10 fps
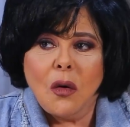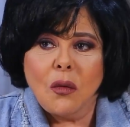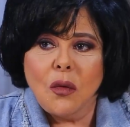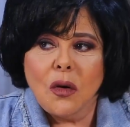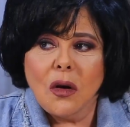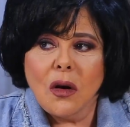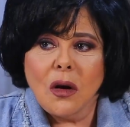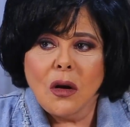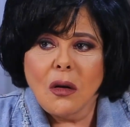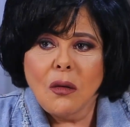و...
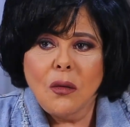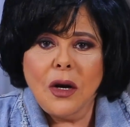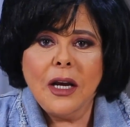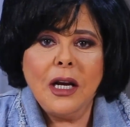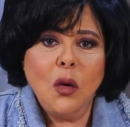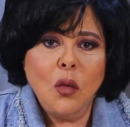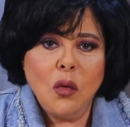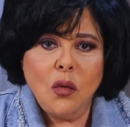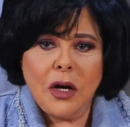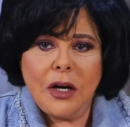وحلو
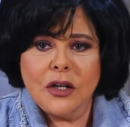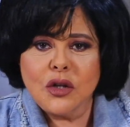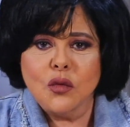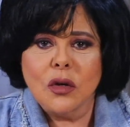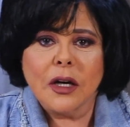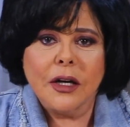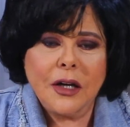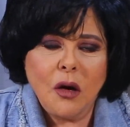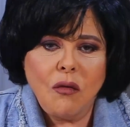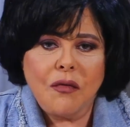ووحش
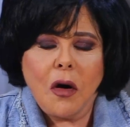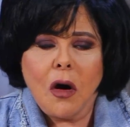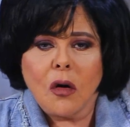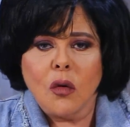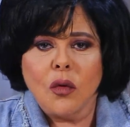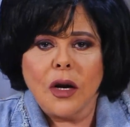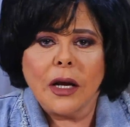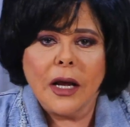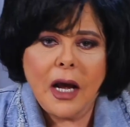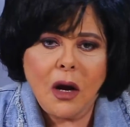وغنى وفقر
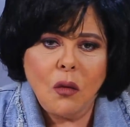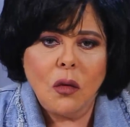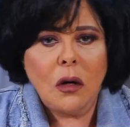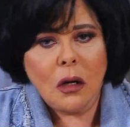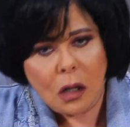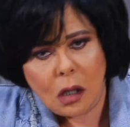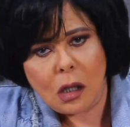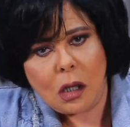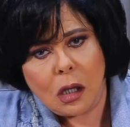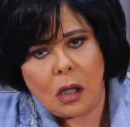ونجاح
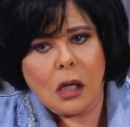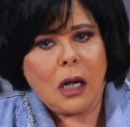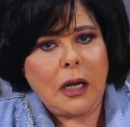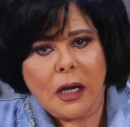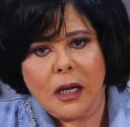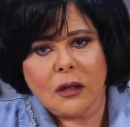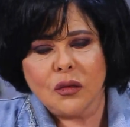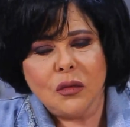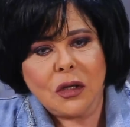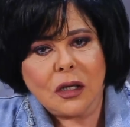وحاجات
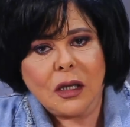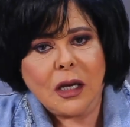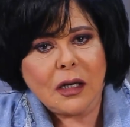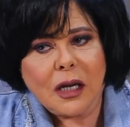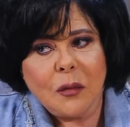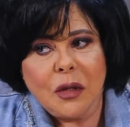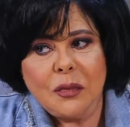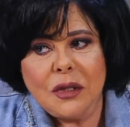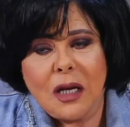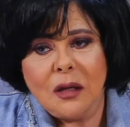وكده يعني حبيبة
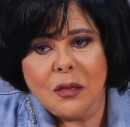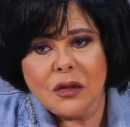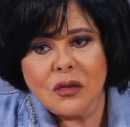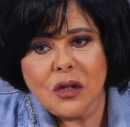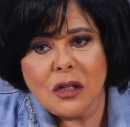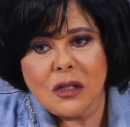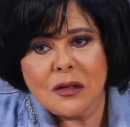قلبي سهير